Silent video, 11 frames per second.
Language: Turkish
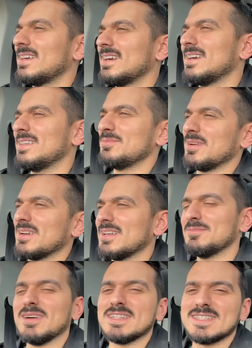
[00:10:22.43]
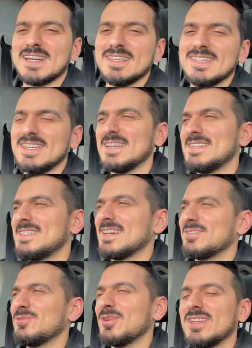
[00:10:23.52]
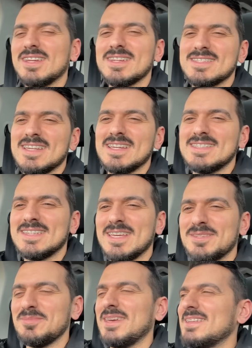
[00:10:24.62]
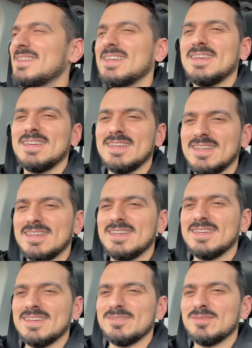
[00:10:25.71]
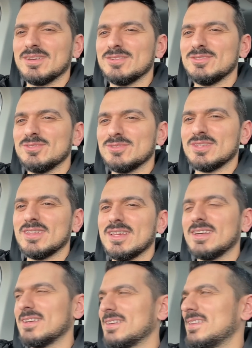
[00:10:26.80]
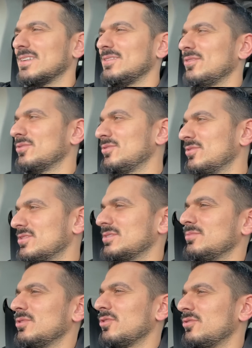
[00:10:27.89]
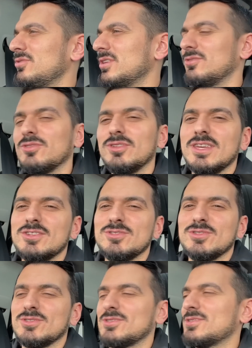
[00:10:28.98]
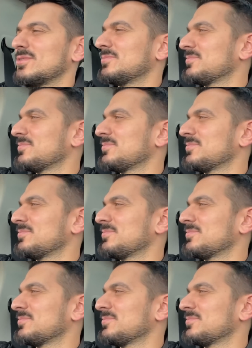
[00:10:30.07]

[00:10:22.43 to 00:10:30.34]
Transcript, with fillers: Hadi bakalım az kaldı gençler. Dualarınızı eksik etmeyin. Bakın şuradan arkadan görünüyor. Şimdi önüne doğru geçiyoruz.